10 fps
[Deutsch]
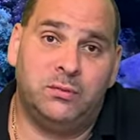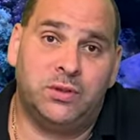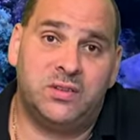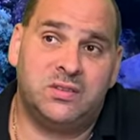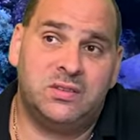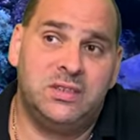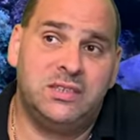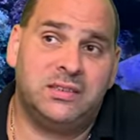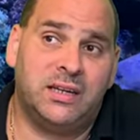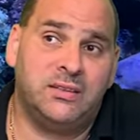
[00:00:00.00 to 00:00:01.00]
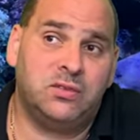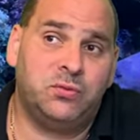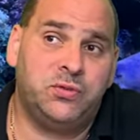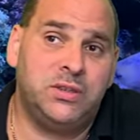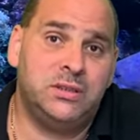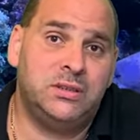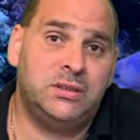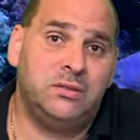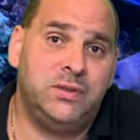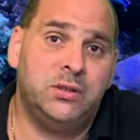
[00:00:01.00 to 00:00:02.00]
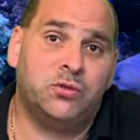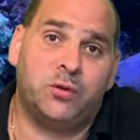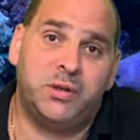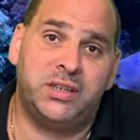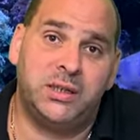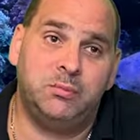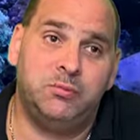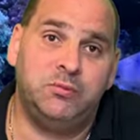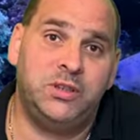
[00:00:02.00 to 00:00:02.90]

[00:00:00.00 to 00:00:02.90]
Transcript: wird es nicht ganz so viel Videos von mir geben,